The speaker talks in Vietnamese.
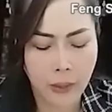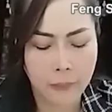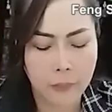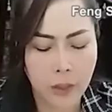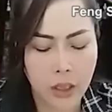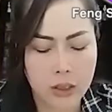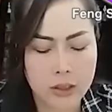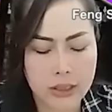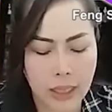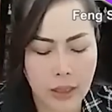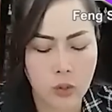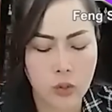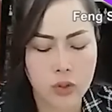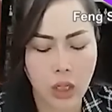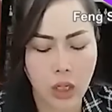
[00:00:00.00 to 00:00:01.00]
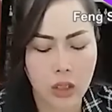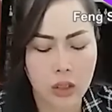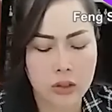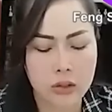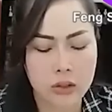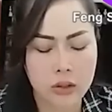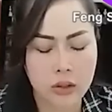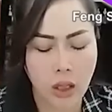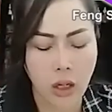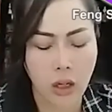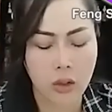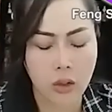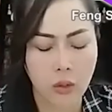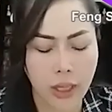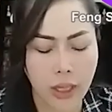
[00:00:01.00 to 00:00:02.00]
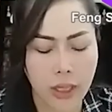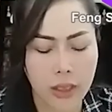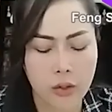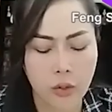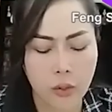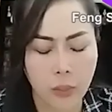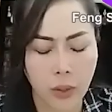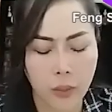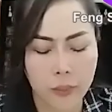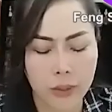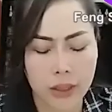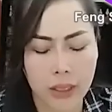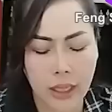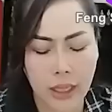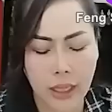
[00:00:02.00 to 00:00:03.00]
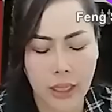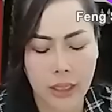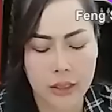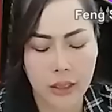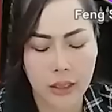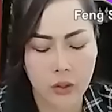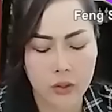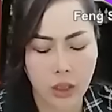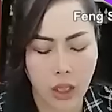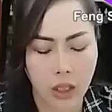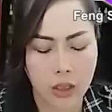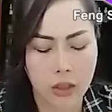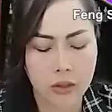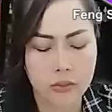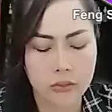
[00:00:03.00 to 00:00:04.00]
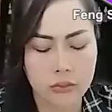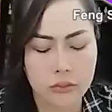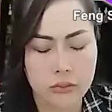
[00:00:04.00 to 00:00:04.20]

bờ trao trong ở khu này report bị cả ai cao tầng ở nắng